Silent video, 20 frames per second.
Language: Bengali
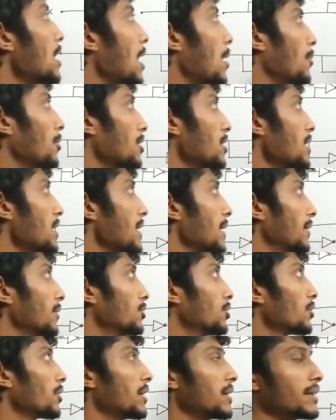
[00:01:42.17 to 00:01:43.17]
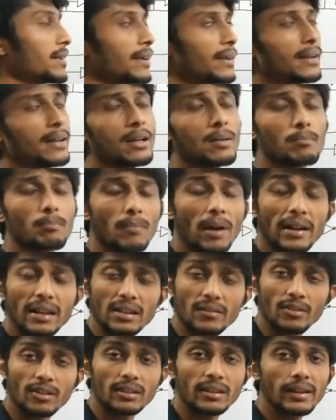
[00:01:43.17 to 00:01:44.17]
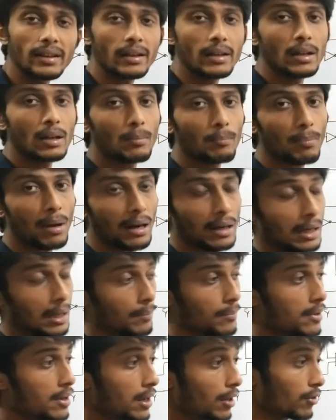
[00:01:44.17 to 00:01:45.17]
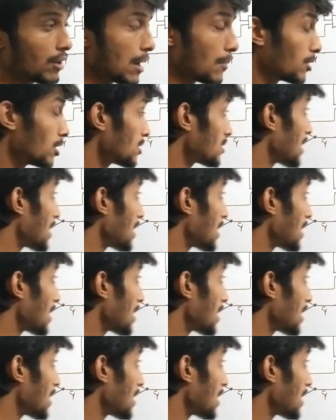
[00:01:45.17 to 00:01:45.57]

আমাদের এক্সর গেটটাকে বানিয়ে ফেলতে পারলাম এখন আমাদের